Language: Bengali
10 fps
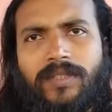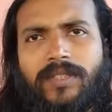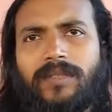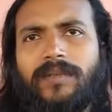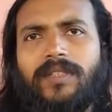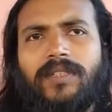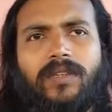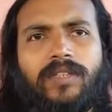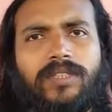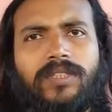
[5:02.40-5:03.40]
শরীরের ভেতরে
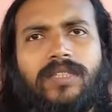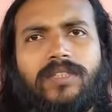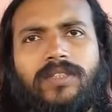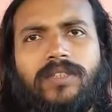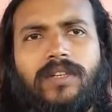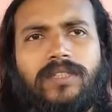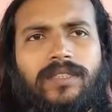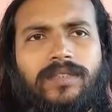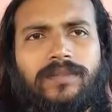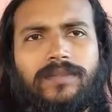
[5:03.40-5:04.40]
দশটি ইন্দ্রিয়
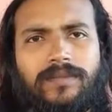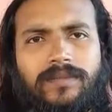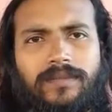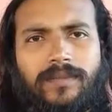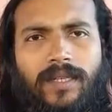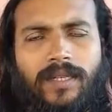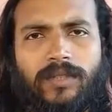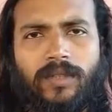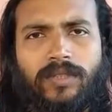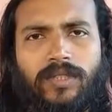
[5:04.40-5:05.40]
আছে
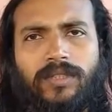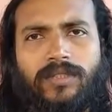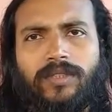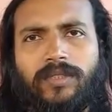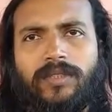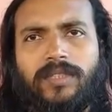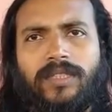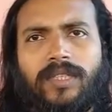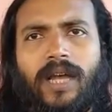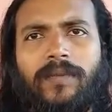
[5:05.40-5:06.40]
ইন্দ্রিয়
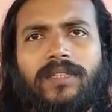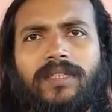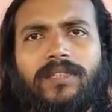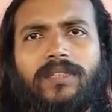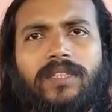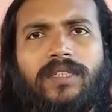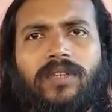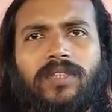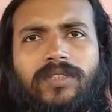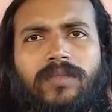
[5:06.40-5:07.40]
শক্তি আমাদের শরীরে
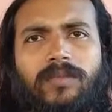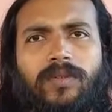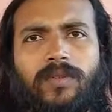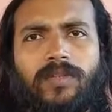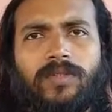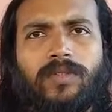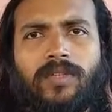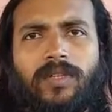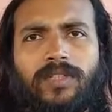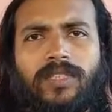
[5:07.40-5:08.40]
দশটি প্রকোষ্ঠ
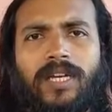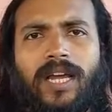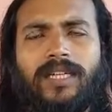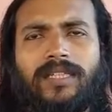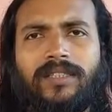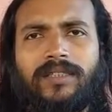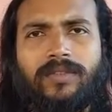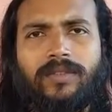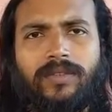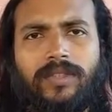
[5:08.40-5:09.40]
দশটি নারী
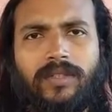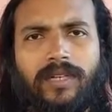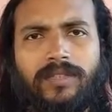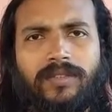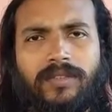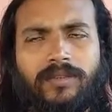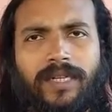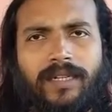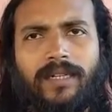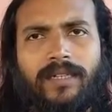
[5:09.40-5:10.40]
শুদ্ধি করার জন্য
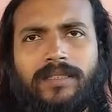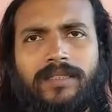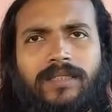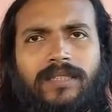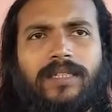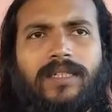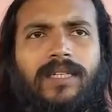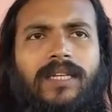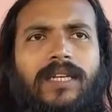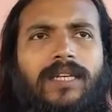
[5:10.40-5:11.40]
ব্যাখ্যা আছে
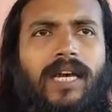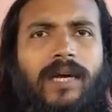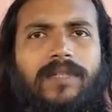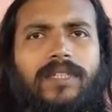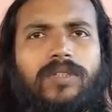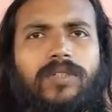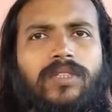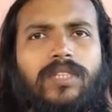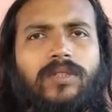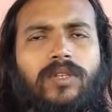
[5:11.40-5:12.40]
আমাদের
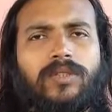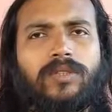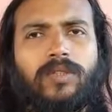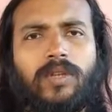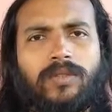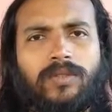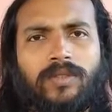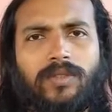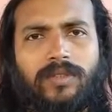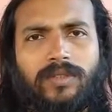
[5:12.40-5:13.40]
শরীরে দশ চক্র
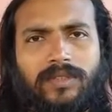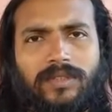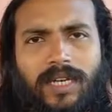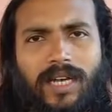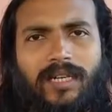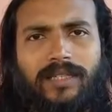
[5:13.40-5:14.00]
যা